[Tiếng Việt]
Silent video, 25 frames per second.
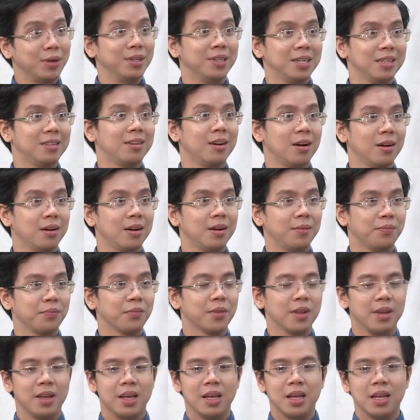được hết trơn á
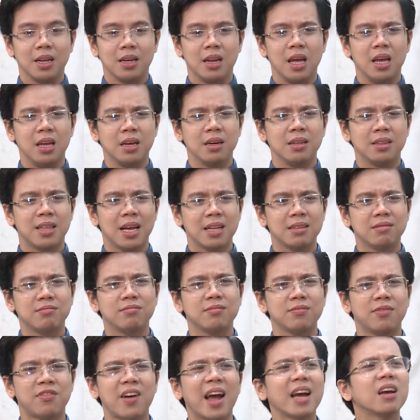thì người ta
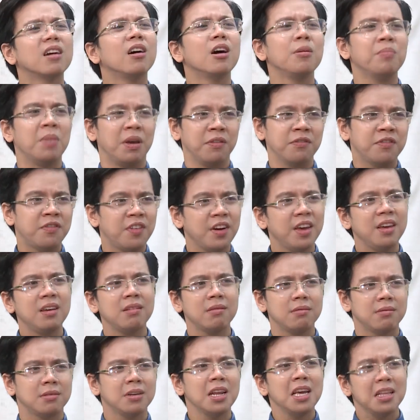phát cơm miễn phí
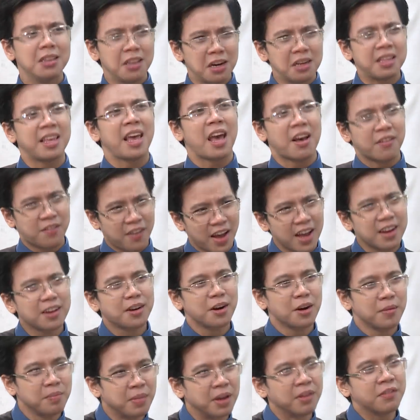đi yeah. Dạ. từng nhà phát
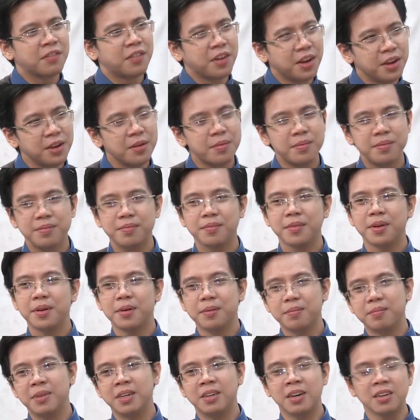cơm miễn phí mình